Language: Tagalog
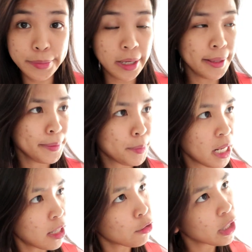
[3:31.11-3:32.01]
mga
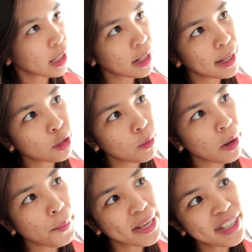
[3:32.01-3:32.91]
pila akong edad dato,
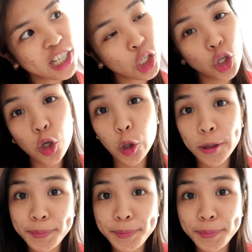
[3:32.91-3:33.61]
mga banching ko.